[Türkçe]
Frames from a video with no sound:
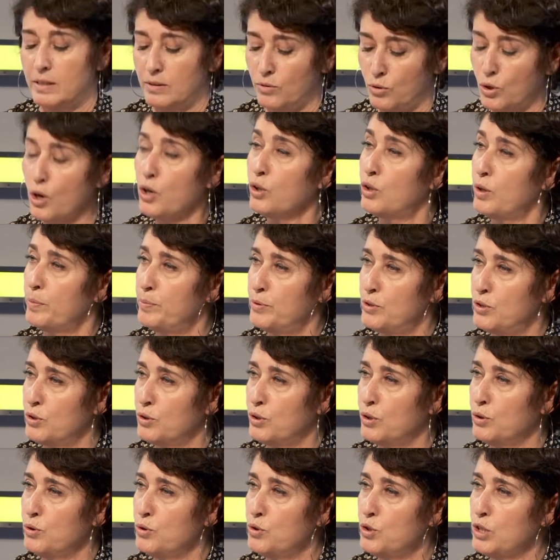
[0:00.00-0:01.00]
Köykop için
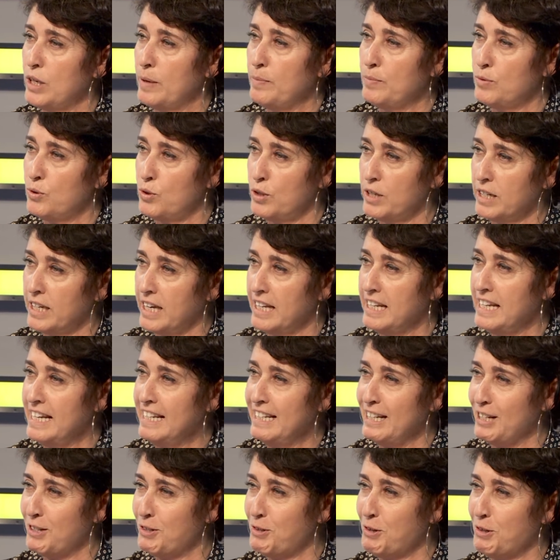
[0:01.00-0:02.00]
konuşacağım. Sonra
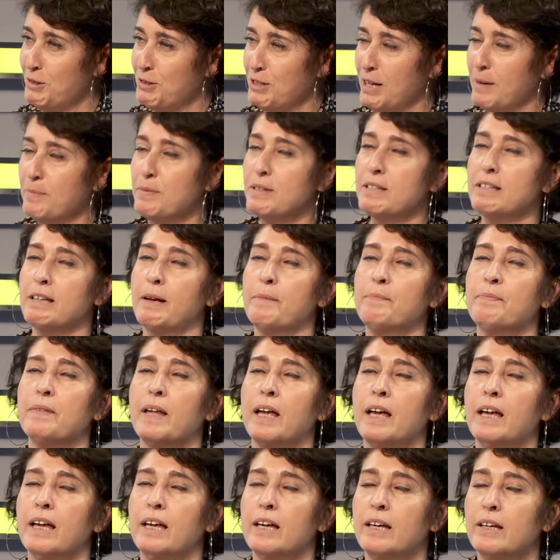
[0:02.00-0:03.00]
geneli de söyleyeceğim evet. size.
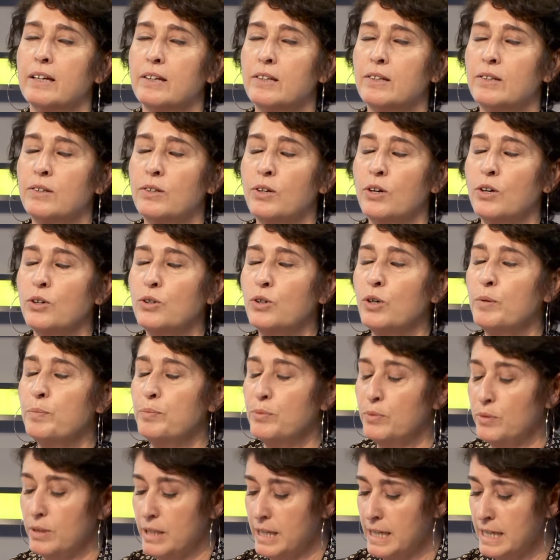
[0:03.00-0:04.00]

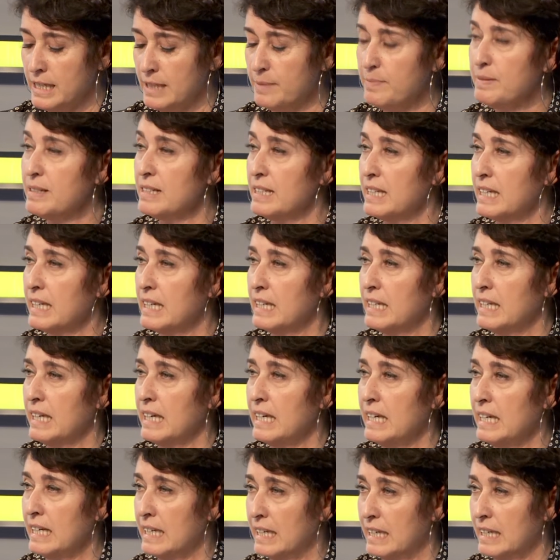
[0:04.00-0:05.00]
Köykop'un İzmir'deki de
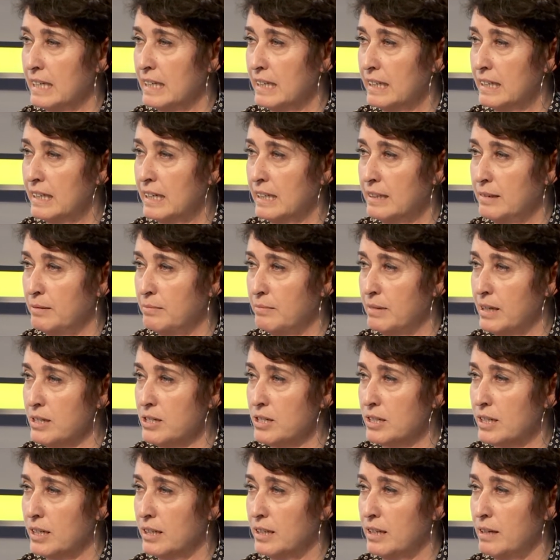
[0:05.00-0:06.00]
ilk kadın
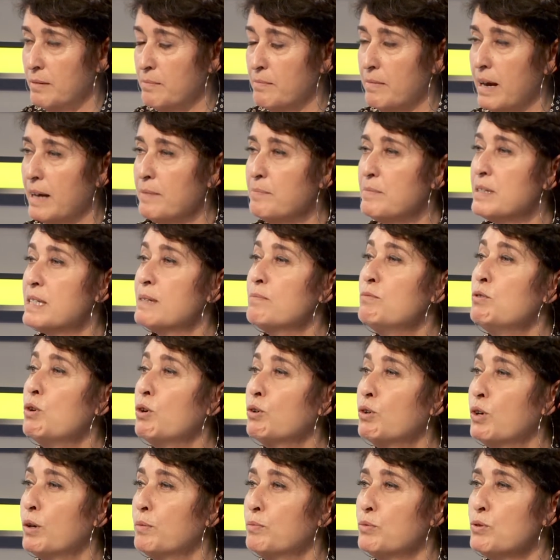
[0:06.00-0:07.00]
başkanıyım ben. Bizim
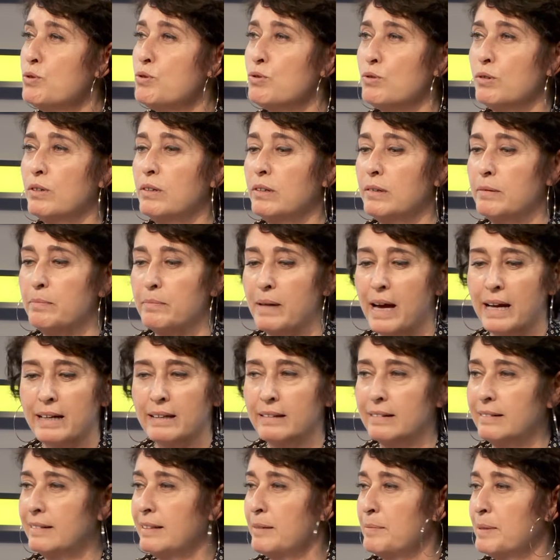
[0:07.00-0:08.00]
logomuz, e,
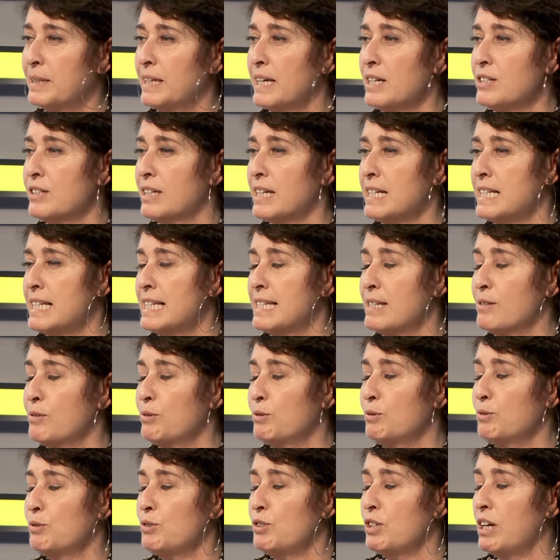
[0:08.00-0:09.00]
ben tabii keşke size
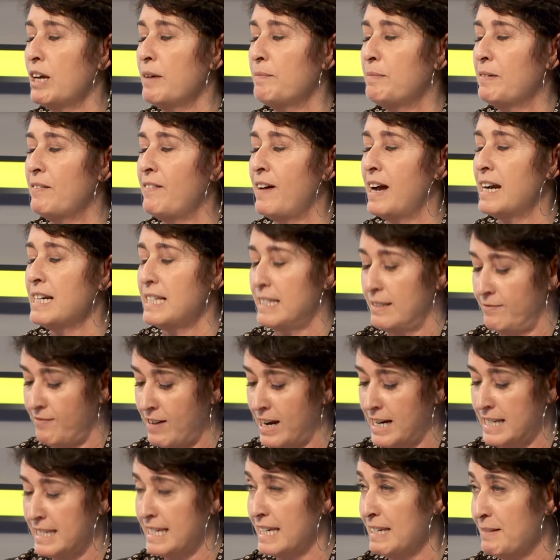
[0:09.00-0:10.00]
onu şey
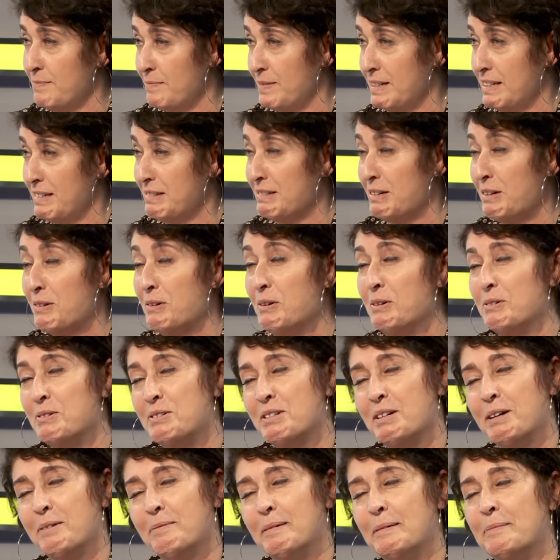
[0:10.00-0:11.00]
verseydim yayından
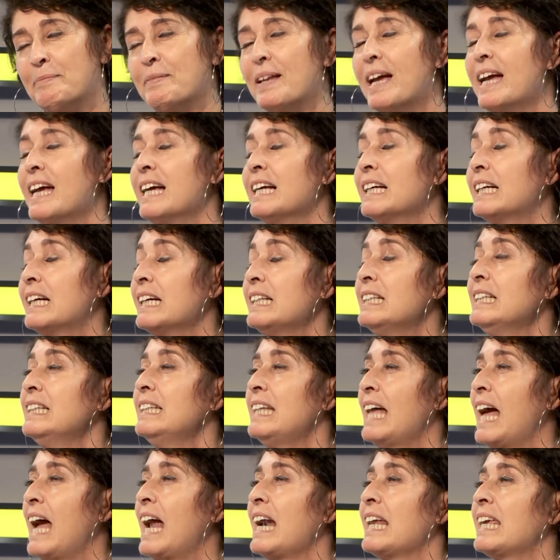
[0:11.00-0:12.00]
önce ama
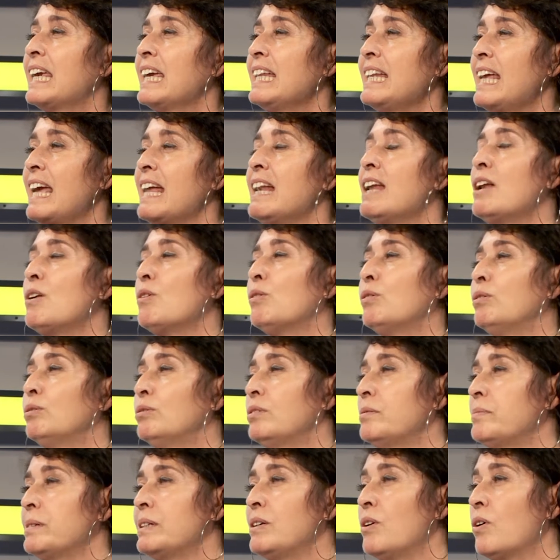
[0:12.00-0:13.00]
kadınla erkeğin el ele
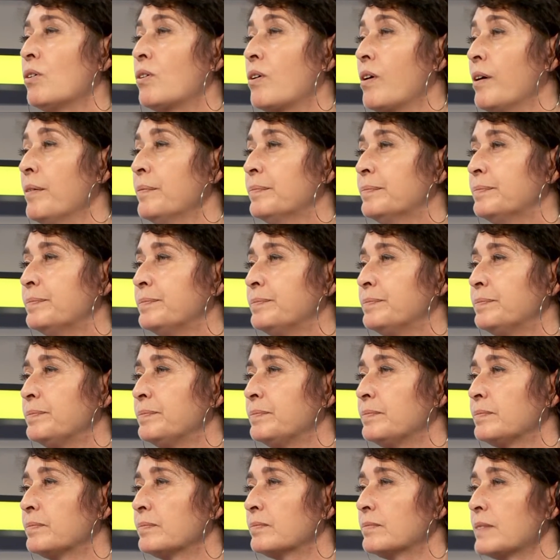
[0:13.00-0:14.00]
olduğu bir logo.
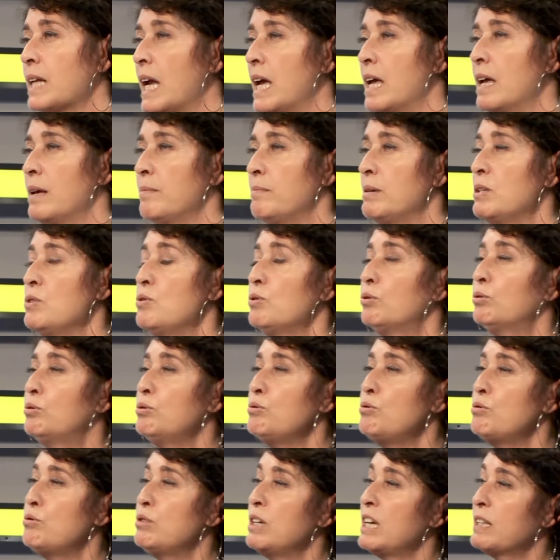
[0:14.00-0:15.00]

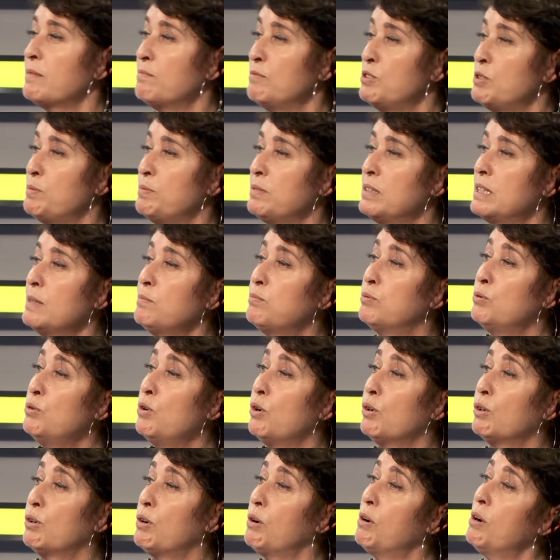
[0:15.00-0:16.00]
1971'de bu
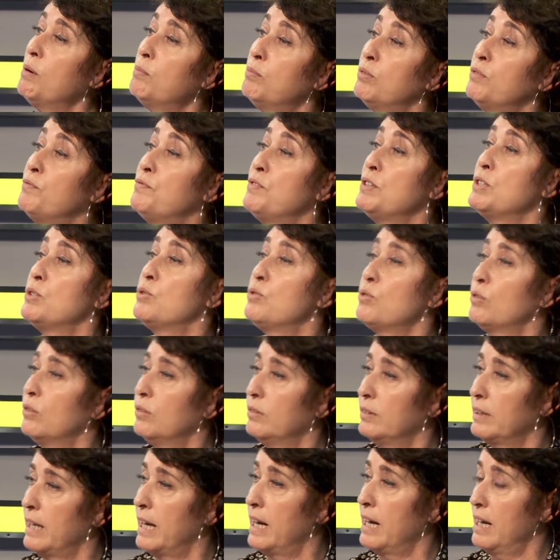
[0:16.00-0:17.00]
logo, bu
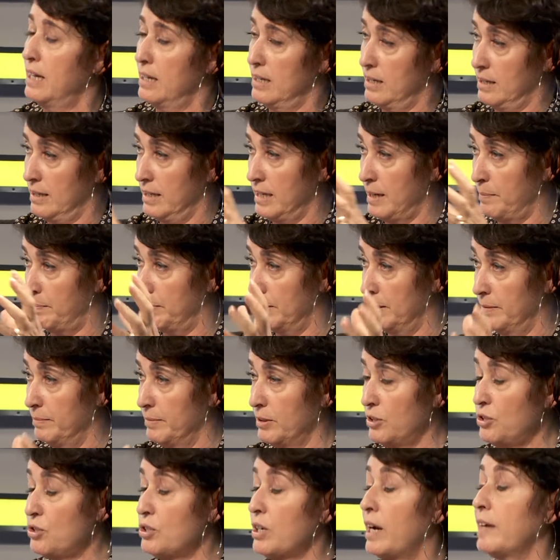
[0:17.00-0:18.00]
vizyonla
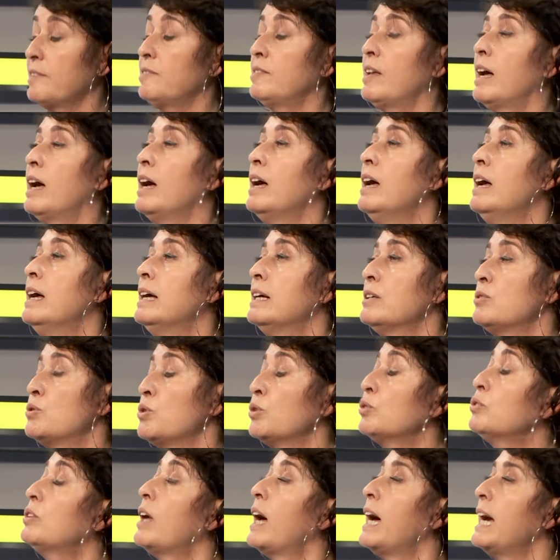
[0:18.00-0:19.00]
yapılmış. Hatta
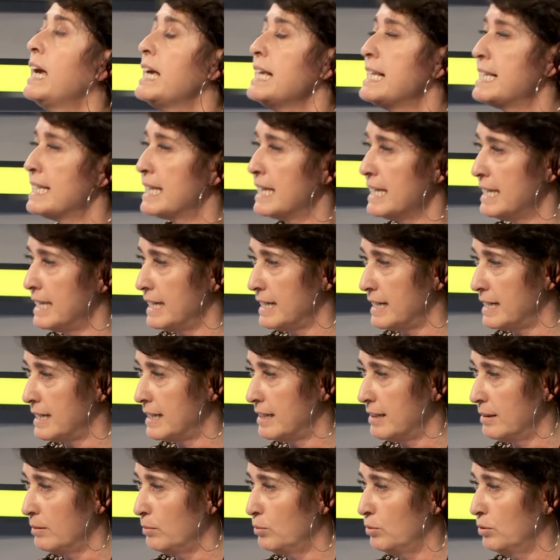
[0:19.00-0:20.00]
çok daha
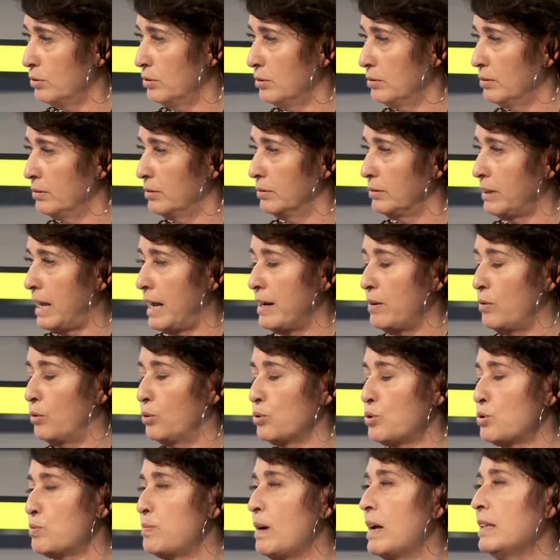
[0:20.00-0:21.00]
eskidir. O, yani
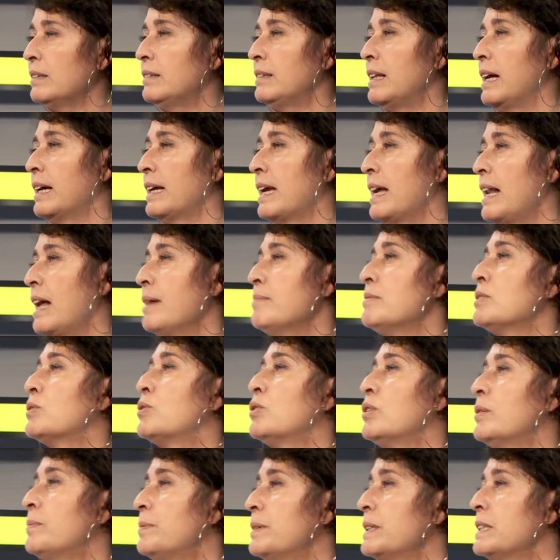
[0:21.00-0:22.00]
Osmanlı'dan gelen bir
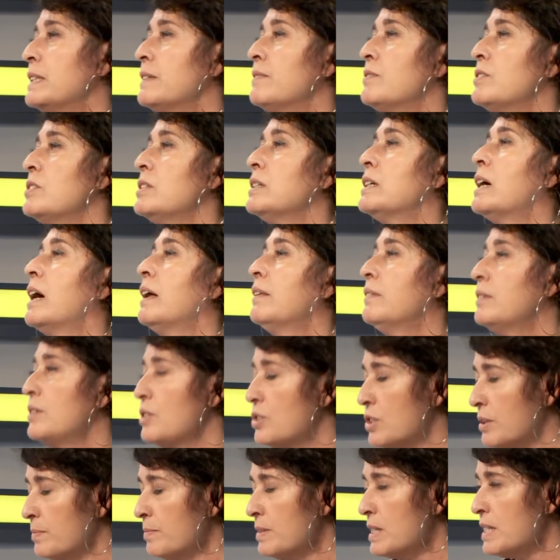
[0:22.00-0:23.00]
kooperatifçilik
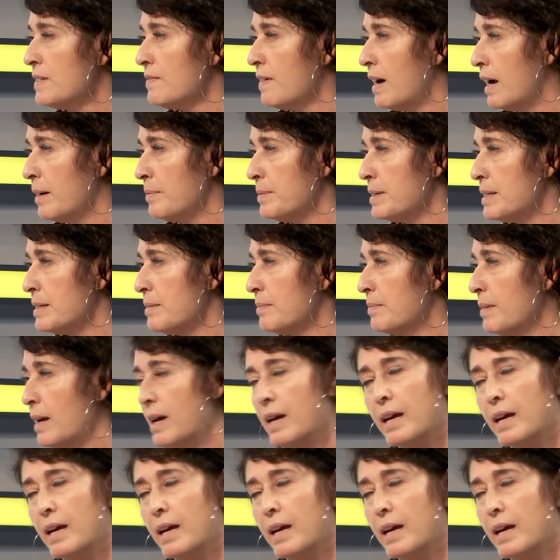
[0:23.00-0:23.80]
anlayışımız var bizim.